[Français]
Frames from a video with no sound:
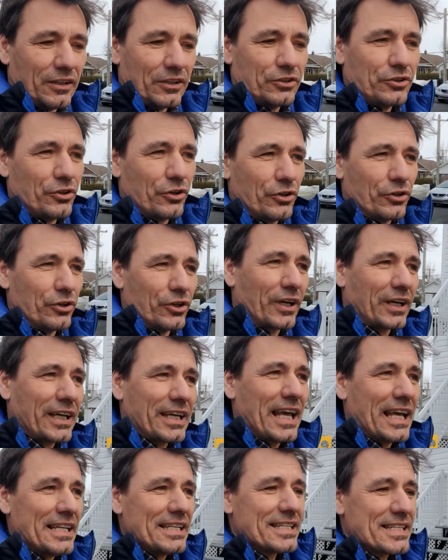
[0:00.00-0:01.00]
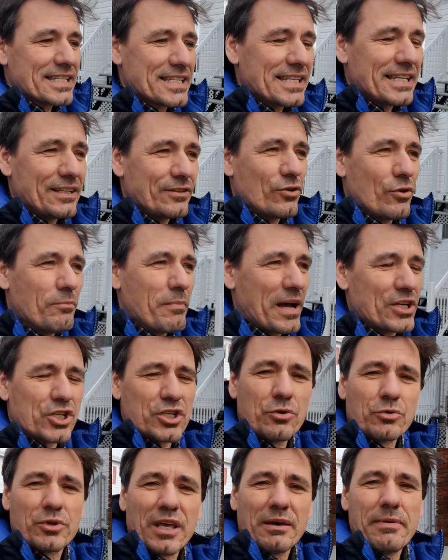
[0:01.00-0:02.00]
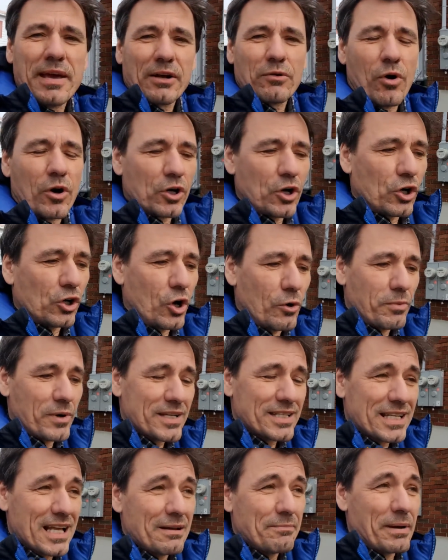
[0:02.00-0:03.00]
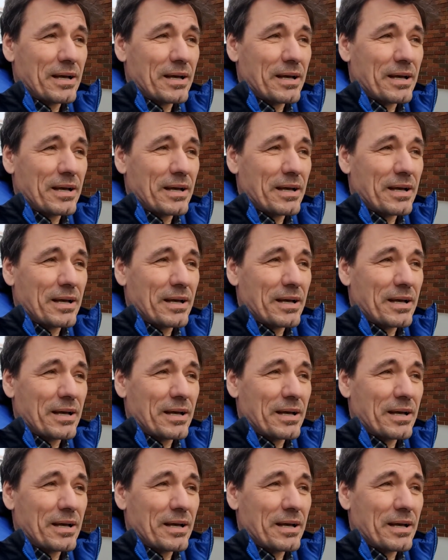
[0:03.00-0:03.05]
de réaliser, de marcher au Québec ou encore Compostelle,